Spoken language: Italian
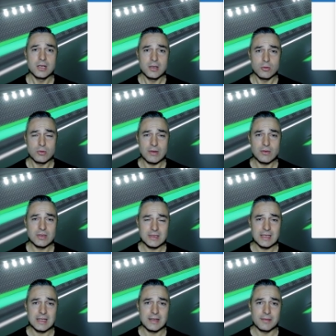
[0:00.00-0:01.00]
Una
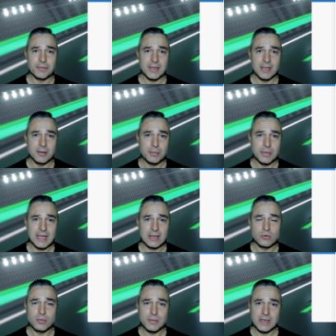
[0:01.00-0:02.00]
volta imparato
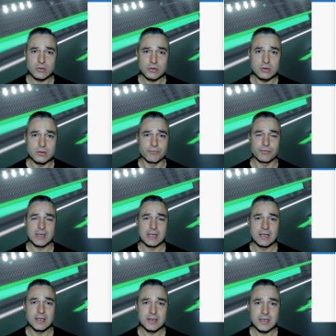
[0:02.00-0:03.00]
il metodo
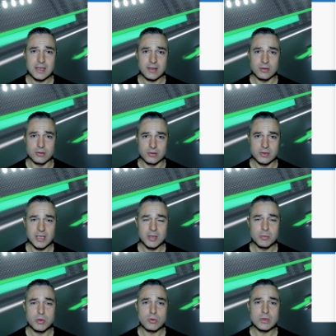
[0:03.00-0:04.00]
all'interno del
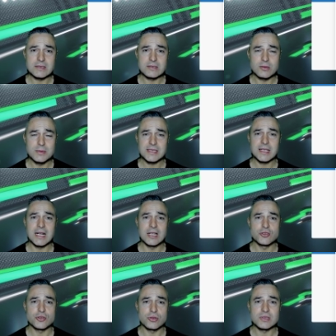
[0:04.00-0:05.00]
libro Quote scommesse
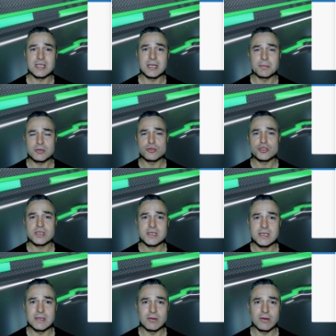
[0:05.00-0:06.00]
calcio, lo step
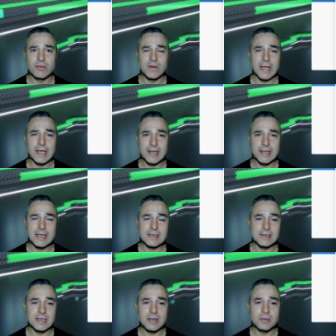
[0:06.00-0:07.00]
successivo è fare la
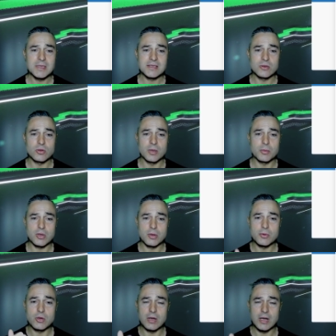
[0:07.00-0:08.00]
richiesta di ammissione
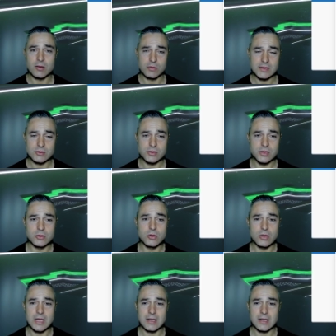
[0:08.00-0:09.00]
proprio a questo
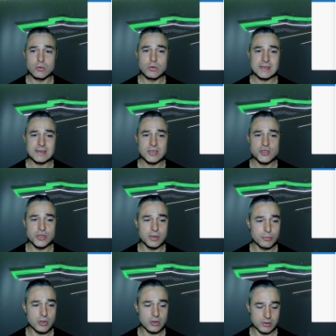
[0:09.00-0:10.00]
sito, a QSC
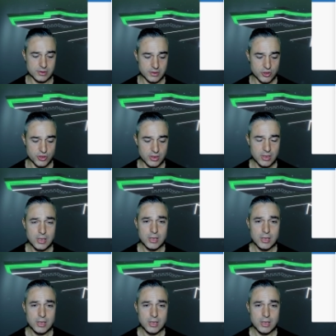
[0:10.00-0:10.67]
pronostici.com